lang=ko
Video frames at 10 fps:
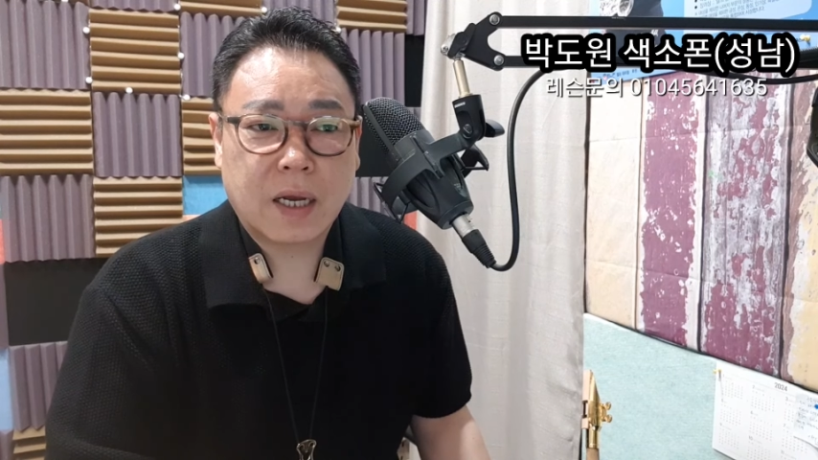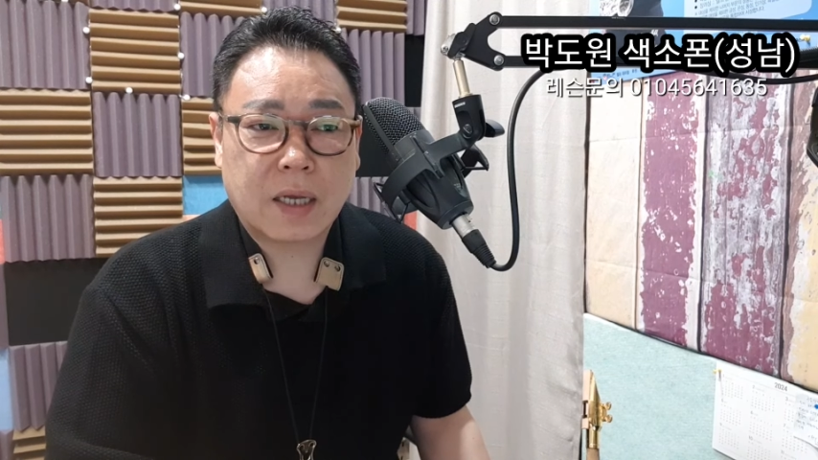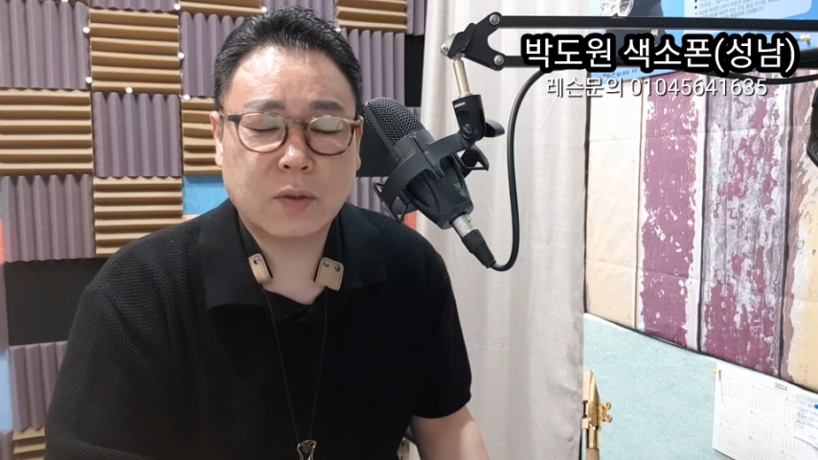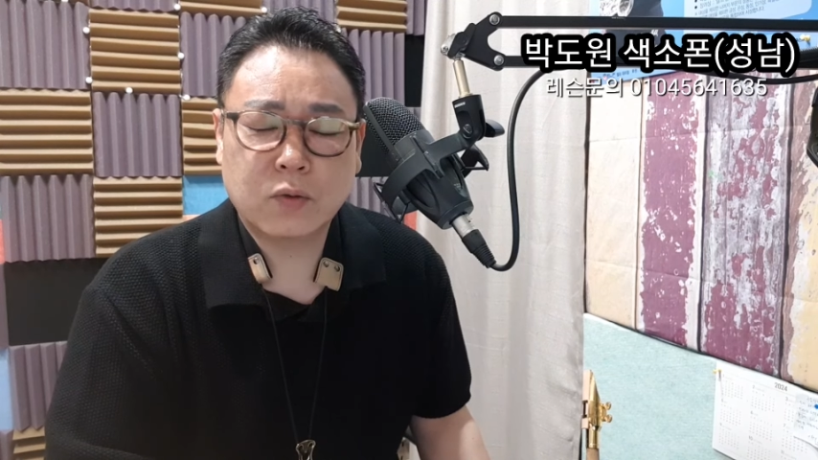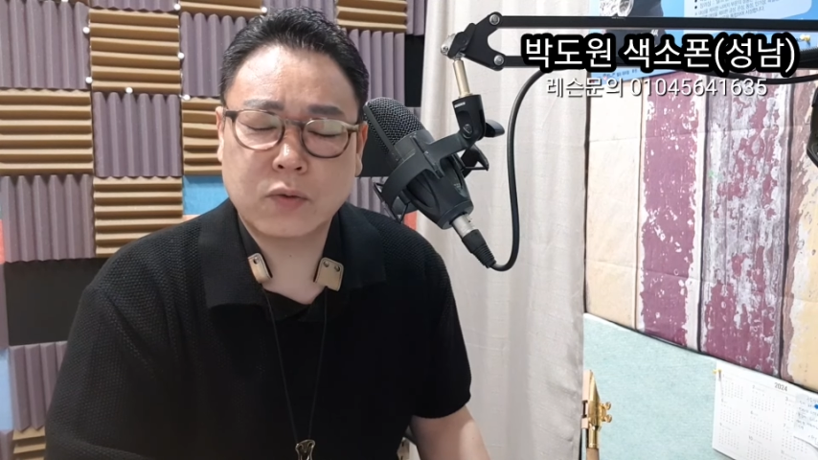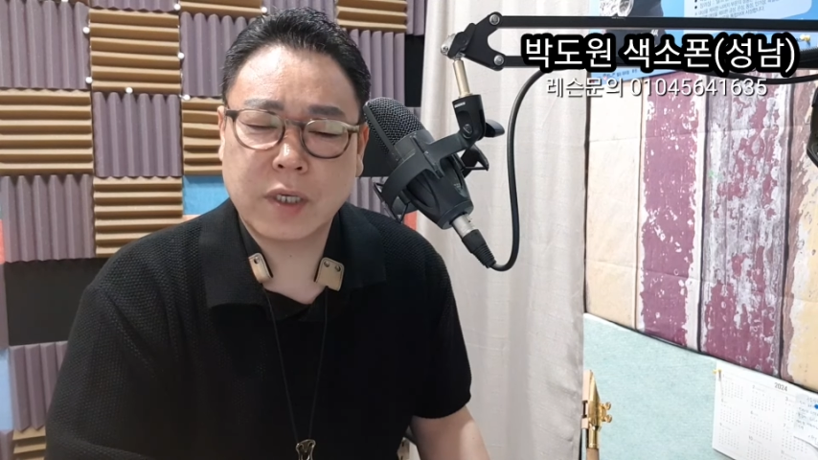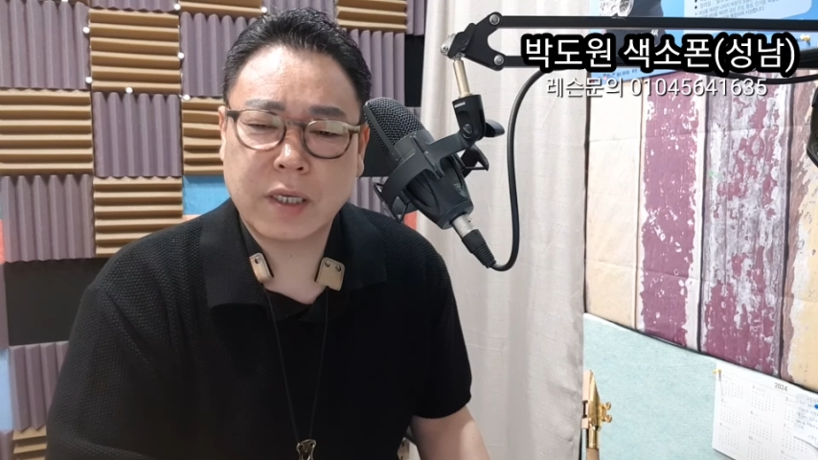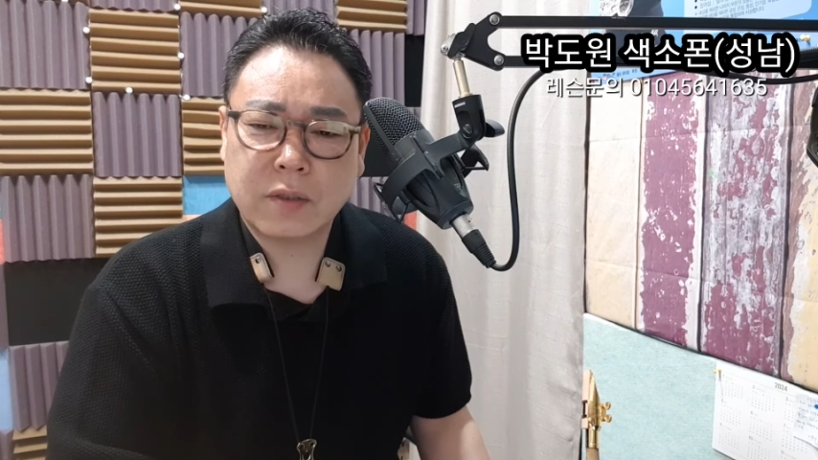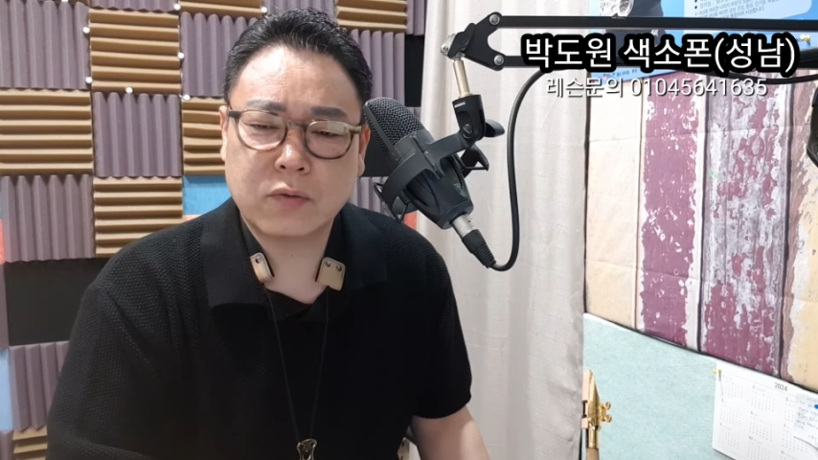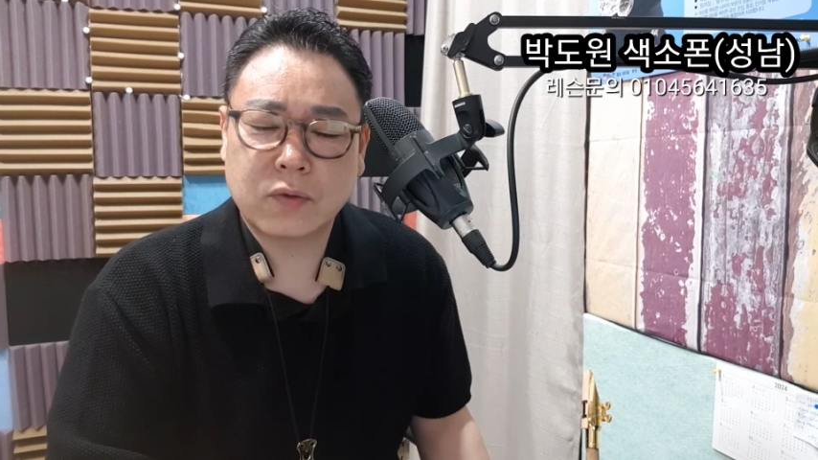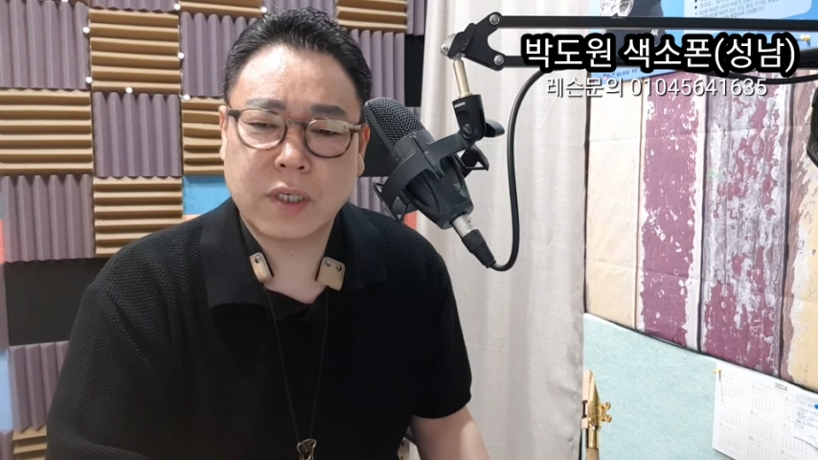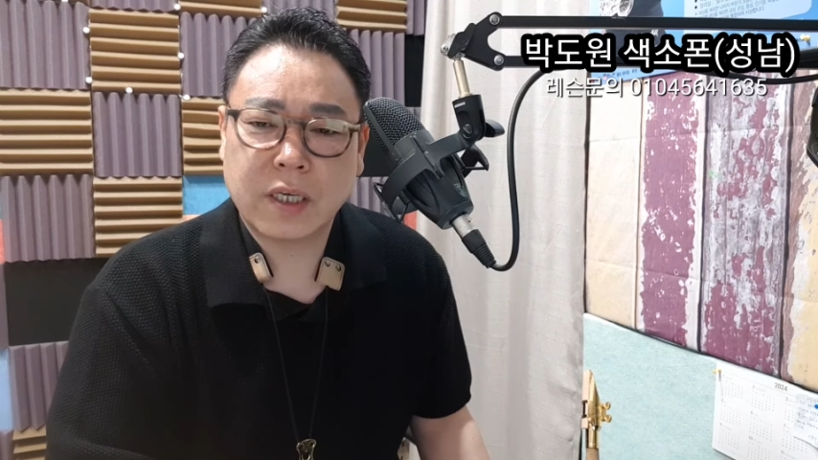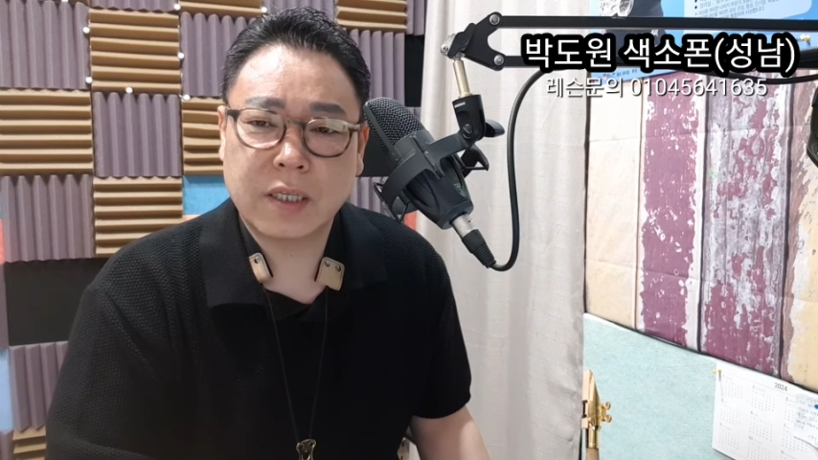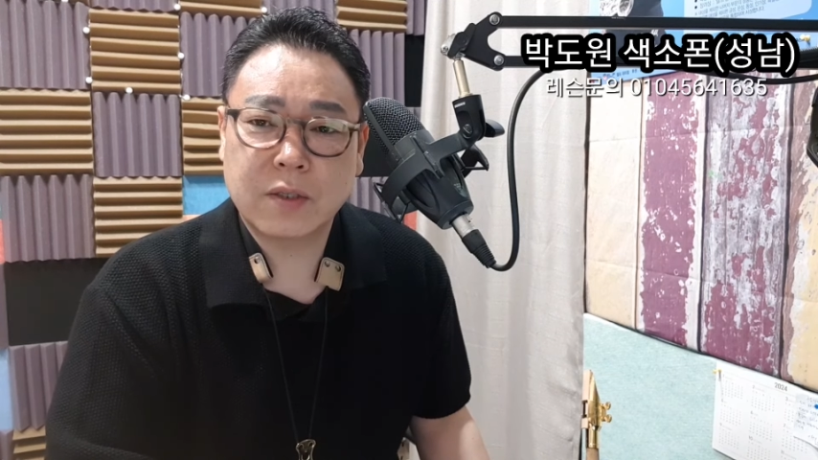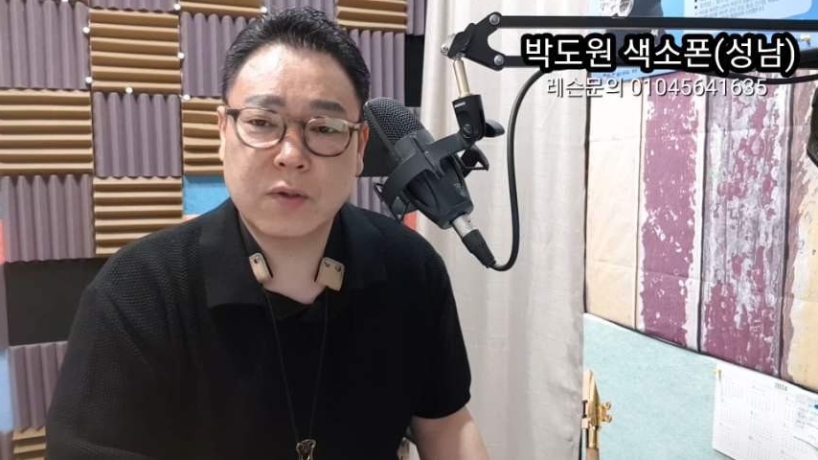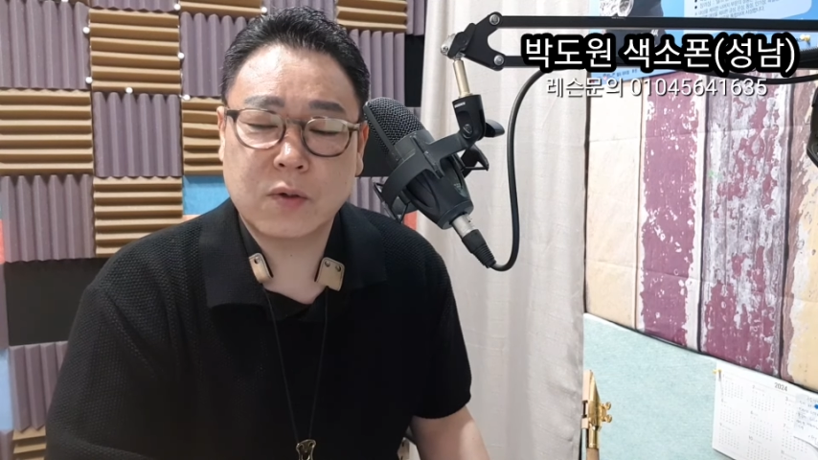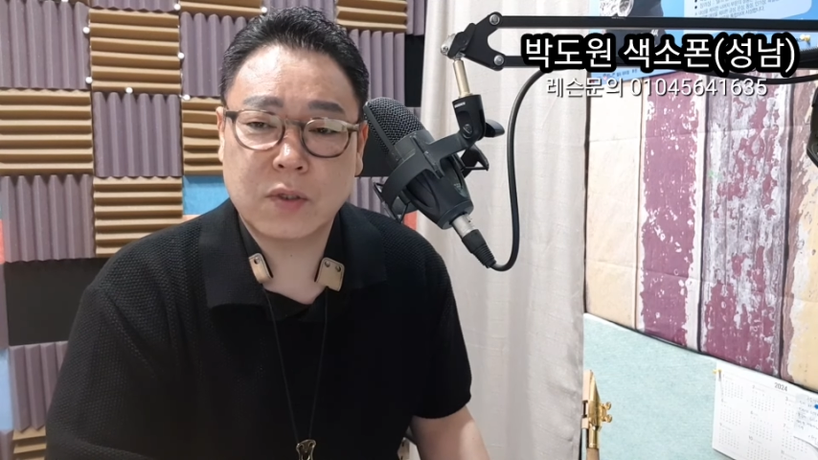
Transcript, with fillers: 한 두 개, 두 세 개 있는